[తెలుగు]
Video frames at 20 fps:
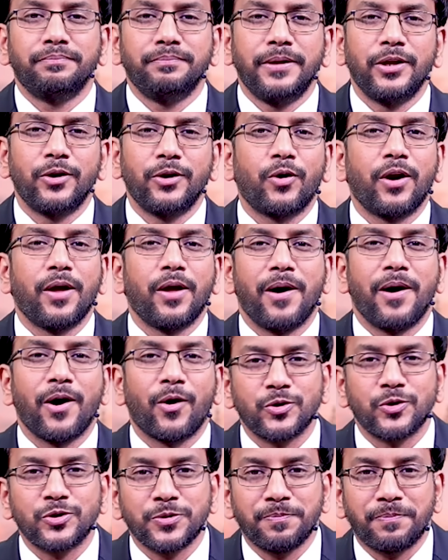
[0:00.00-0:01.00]
మీరు కూడా మా
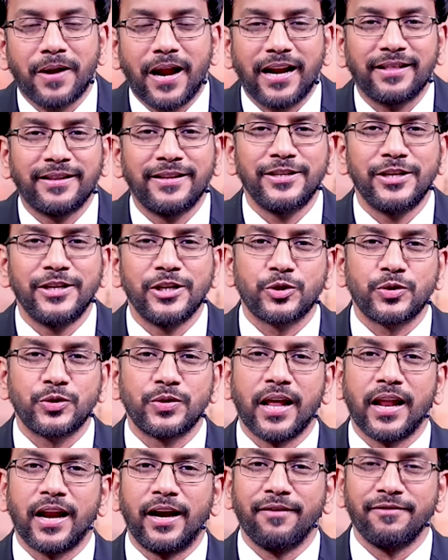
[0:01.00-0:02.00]
కోసం ప్రార్థన
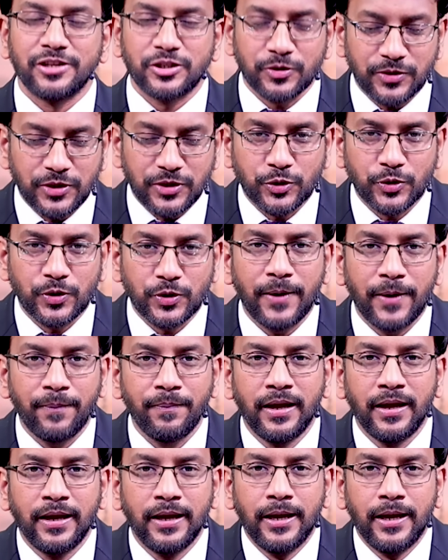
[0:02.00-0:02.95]
చేస్తున్నారని విశ్వసిస్తున్నాం